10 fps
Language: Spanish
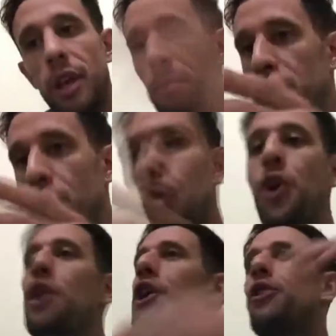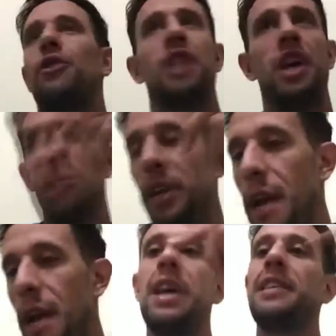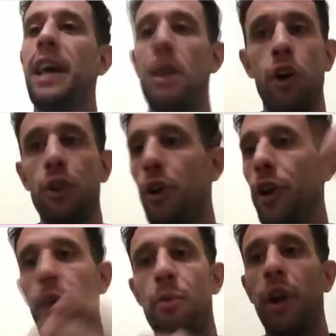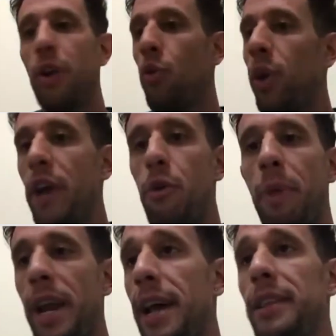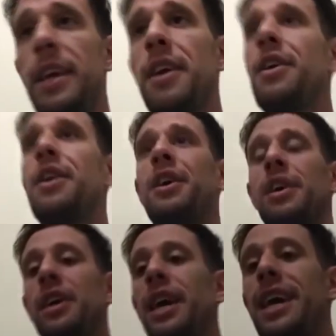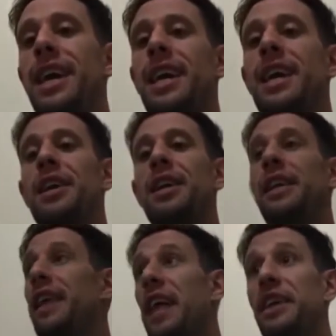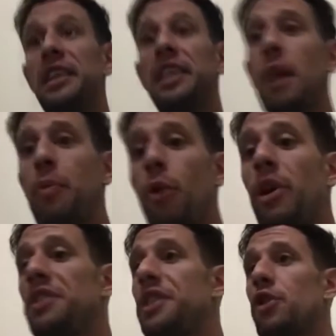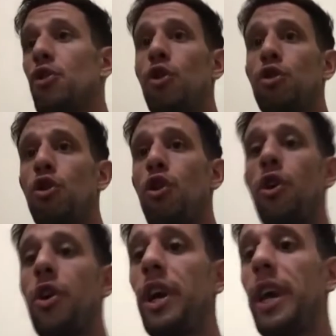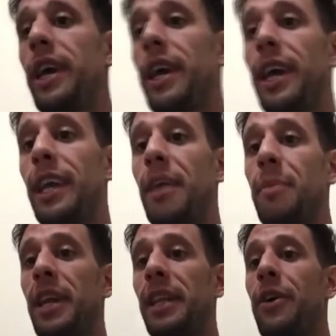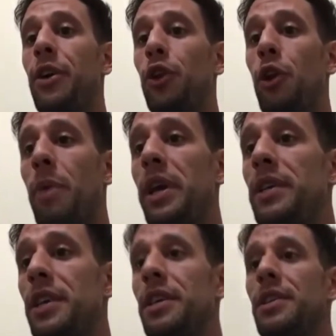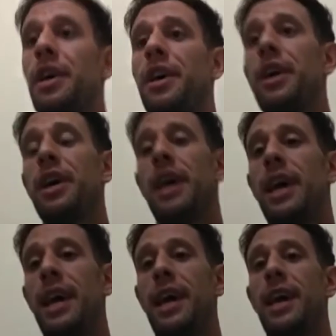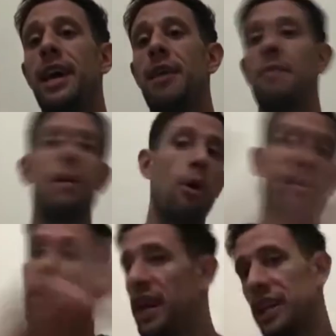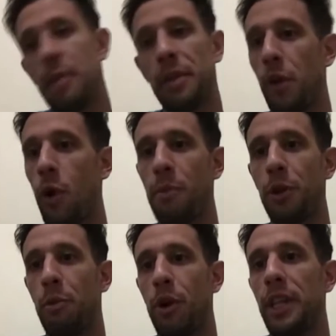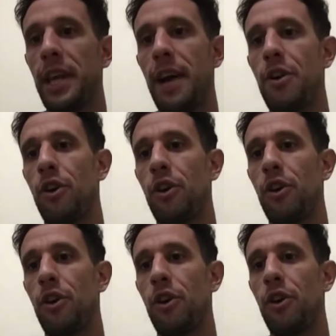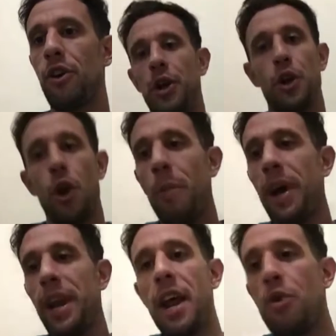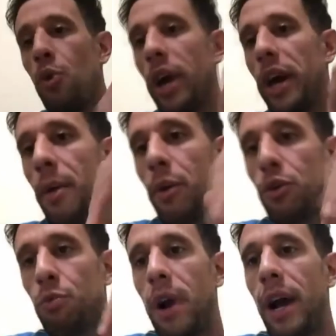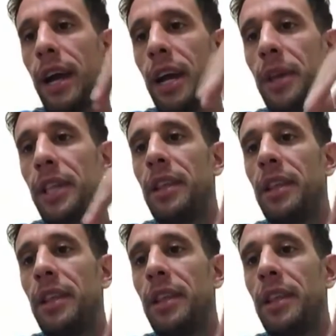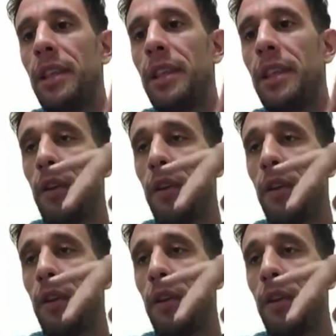empieza un torneo, mm. termina, empieza el otro, es como que nunca hay un parate eh, y de las distintas provincias, o yo que, también estaba en otros países, eh, me volvía directamente a jugar metropolitano, o sea, no parás nunca, digamos, es un bagaje bastante importante.